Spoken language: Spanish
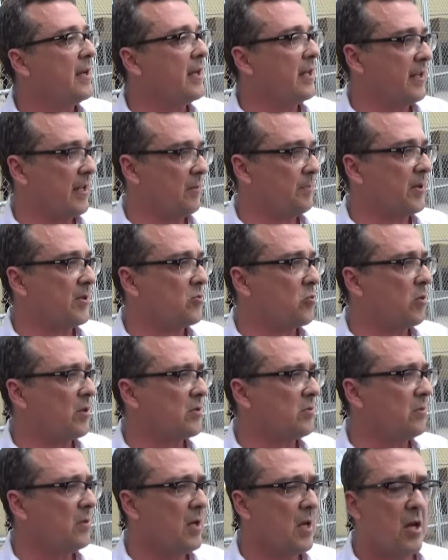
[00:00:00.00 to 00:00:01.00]
en el
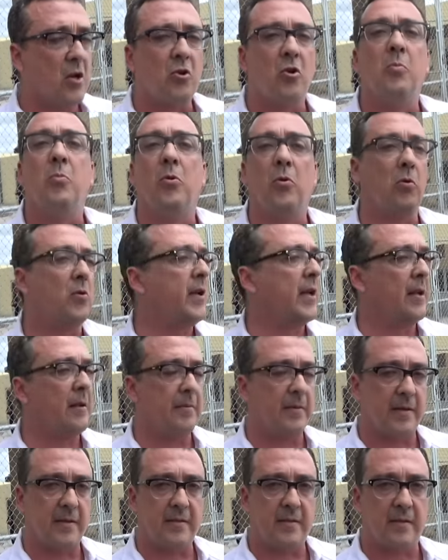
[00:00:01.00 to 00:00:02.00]
pescuezo, como lo quiere
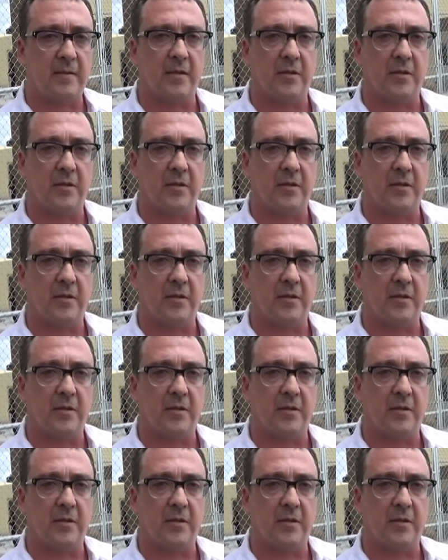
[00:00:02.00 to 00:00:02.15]
ver este